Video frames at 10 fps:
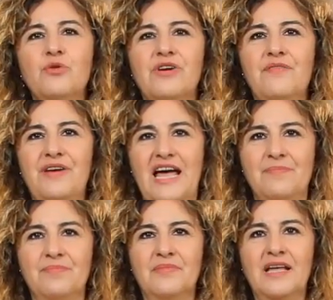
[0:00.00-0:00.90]
tu
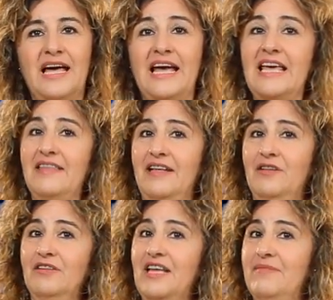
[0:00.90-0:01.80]
refrán,
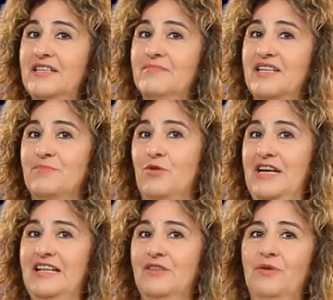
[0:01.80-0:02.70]
calladito te ves más
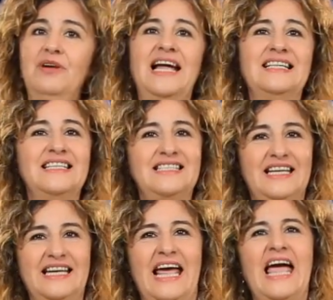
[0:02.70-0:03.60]
bonito. Es
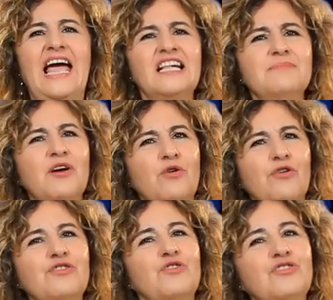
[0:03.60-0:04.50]
decir, es
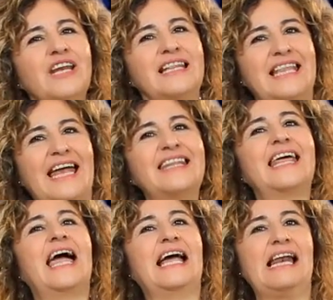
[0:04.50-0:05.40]
mejor no tratar
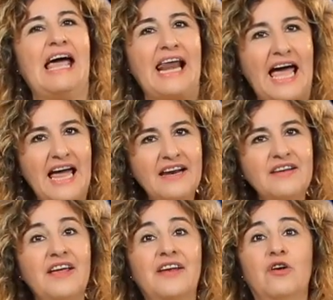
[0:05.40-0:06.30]
de aclarar
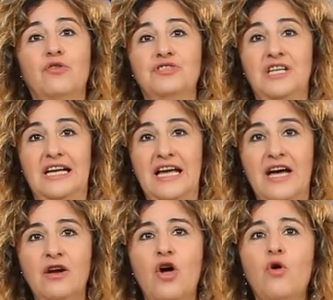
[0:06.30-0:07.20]
ni reconciliar